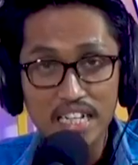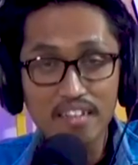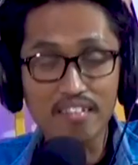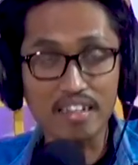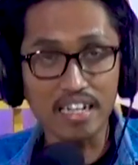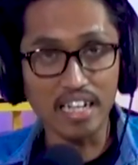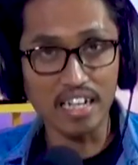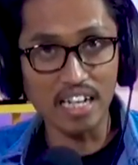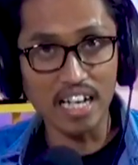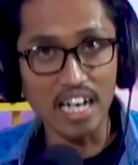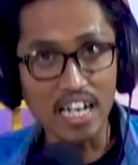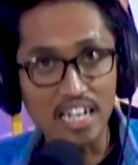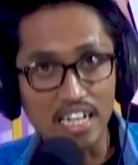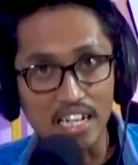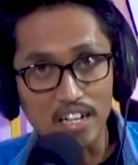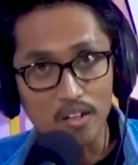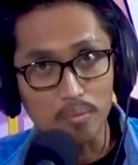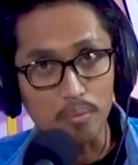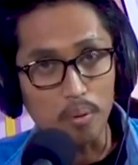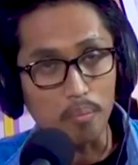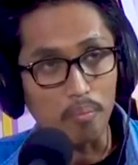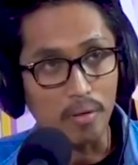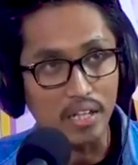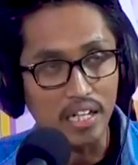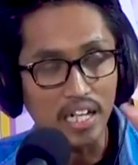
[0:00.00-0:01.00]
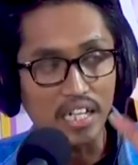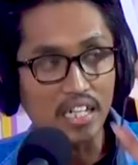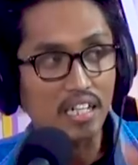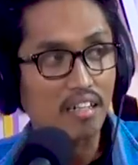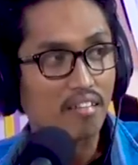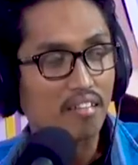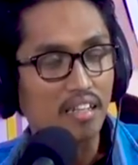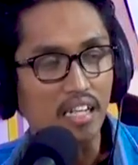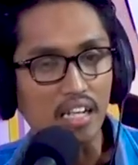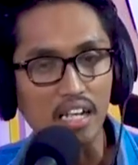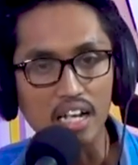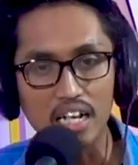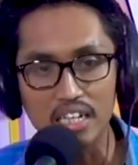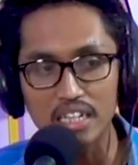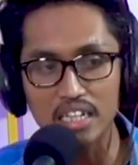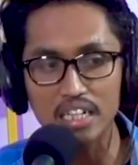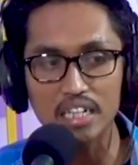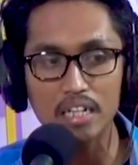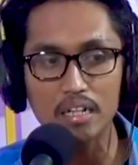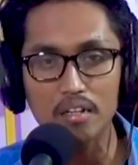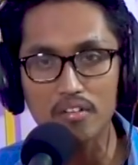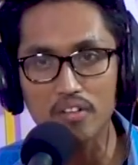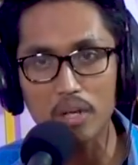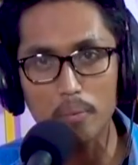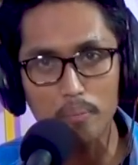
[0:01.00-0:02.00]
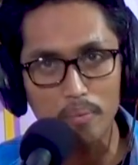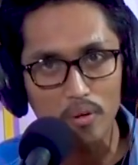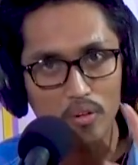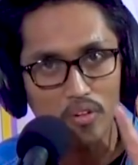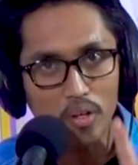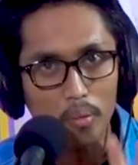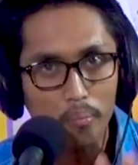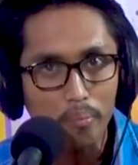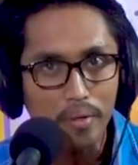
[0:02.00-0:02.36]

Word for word: ini Sela nice people ya ini Sela jadi saya perlu